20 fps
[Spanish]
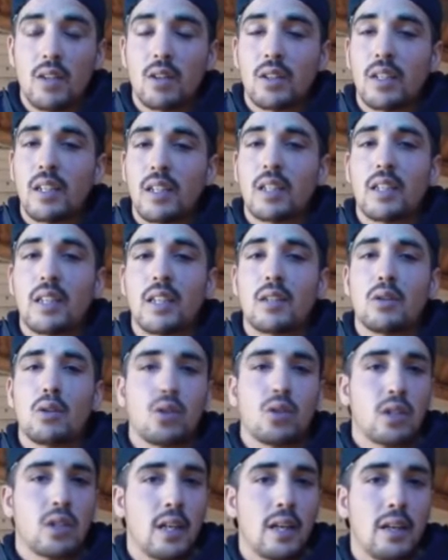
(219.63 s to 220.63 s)
Yo creí que era
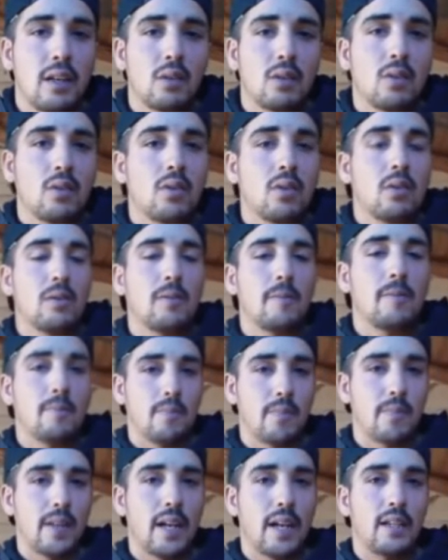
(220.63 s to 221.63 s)
todo charla cuando,
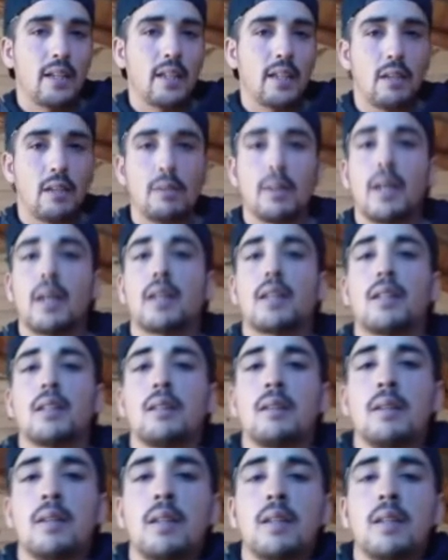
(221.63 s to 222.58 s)
antes del viaje.